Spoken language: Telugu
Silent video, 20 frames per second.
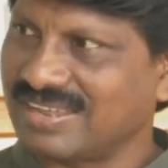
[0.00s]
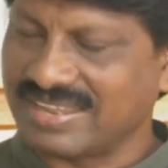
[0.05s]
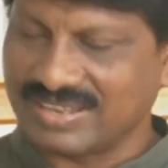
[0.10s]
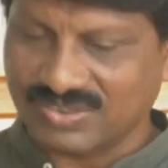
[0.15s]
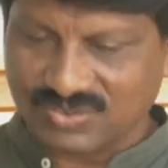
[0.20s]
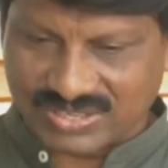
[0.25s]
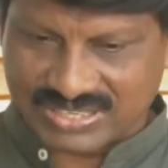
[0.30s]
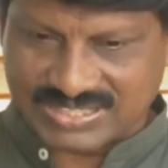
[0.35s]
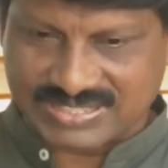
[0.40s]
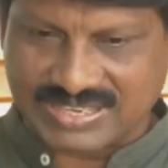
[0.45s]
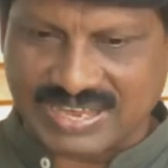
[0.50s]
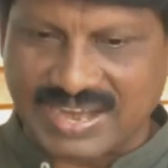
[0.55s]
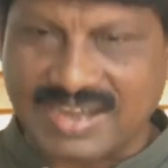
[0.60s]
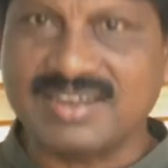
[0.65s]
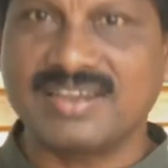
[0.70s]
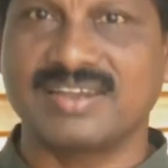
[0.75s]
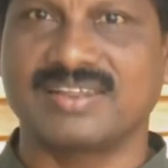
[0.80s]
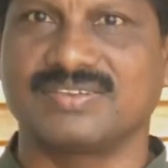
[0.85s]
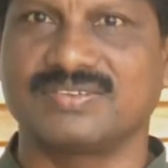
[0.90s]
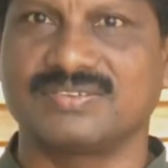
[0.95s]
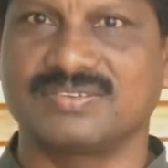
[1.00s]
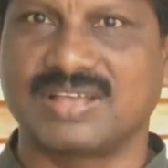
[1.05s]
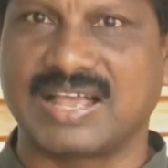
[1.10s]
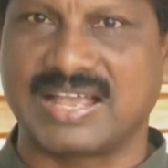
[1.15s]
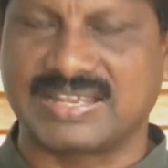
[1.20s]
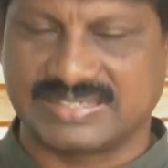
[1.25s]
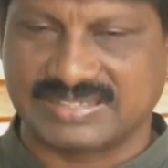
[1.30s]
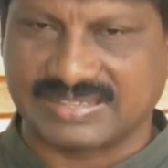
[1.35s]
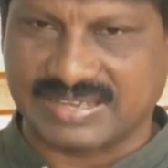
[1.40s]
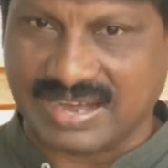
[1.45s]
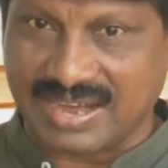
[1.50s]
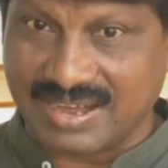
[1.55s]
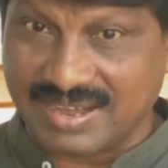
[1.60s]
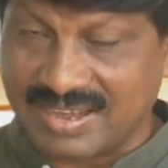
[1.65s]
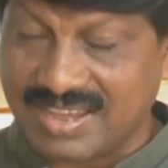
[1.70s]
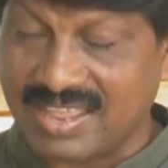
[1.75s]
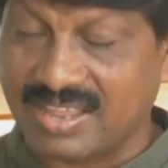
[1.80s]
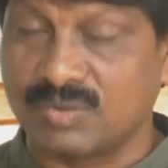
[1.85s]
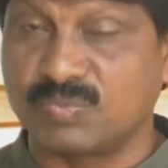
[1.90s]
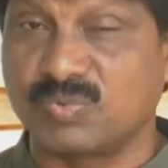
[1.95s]
ఆయనకు ఒక స్టాండ్ లేదు ఆ
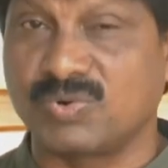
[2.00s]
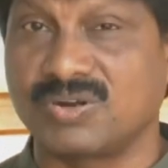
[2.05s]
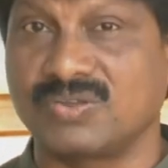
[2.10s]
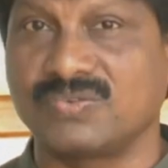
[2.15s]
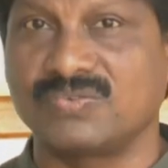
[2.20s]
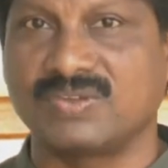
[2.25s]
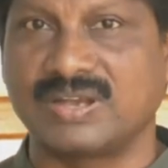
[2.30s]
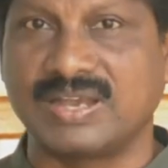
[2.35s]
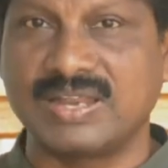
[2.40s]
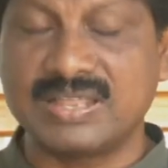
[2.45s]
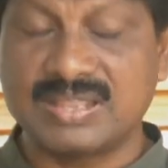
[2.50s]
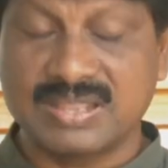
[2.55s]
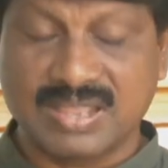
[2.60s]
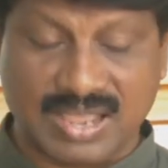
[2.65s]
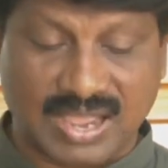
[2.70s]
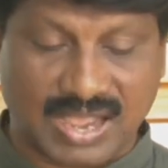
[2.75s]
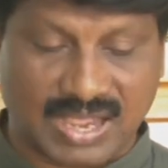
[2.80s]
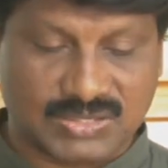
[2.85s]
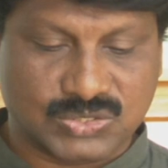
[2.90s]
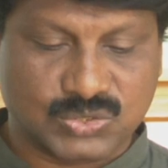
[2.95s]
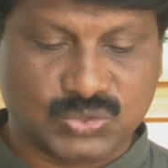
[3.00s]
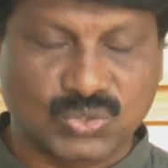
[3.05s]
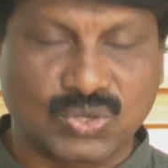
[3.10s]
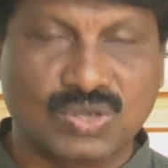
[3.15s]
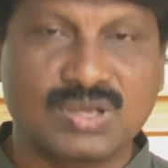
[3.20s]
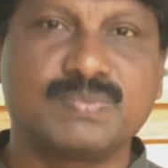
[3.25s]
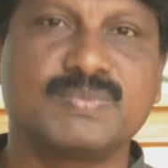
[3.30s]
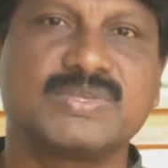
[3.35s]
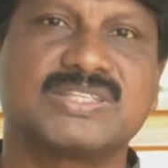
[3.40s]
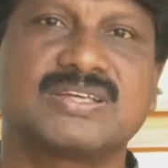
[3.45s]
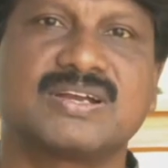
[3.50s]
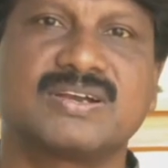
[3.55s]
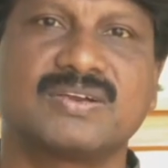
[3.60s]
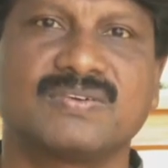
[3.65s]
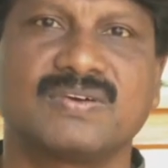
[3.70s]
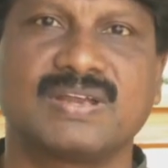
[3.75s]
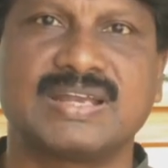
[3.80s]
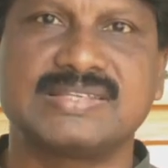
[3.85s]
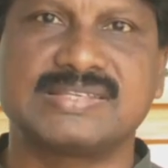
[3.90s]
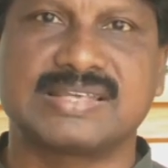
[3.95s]
స్టాండ్ లేకపోవడం వల్లే ఆ సోల్ మిస్
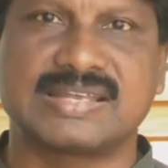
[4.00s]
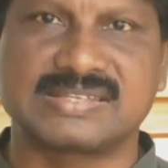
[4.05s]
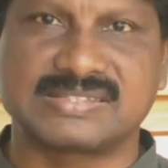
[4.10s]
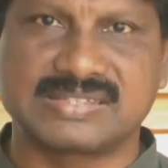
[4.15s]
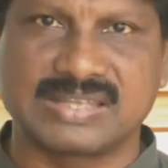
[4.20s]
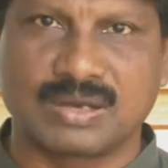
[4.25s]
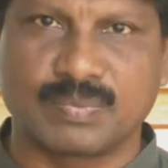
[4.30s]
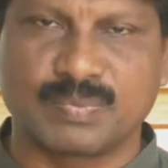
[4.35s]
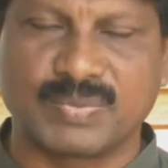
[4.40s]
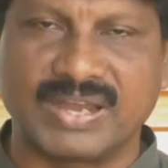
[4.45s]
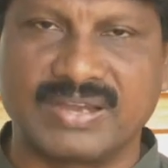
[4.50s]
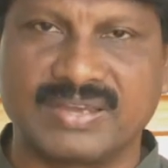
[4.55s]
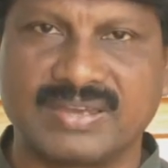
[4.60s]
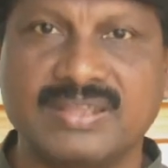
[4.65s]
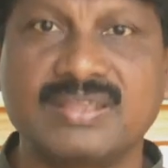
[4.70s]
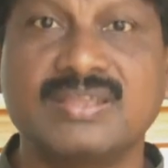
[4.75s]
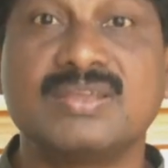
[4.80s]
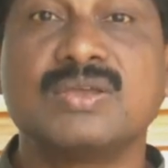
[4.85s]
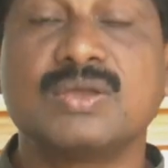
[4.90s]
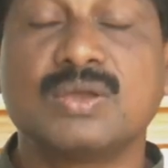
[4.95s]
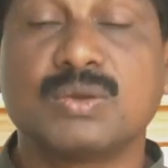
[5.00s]
అవడం వల్ల జనసేన పార్టీ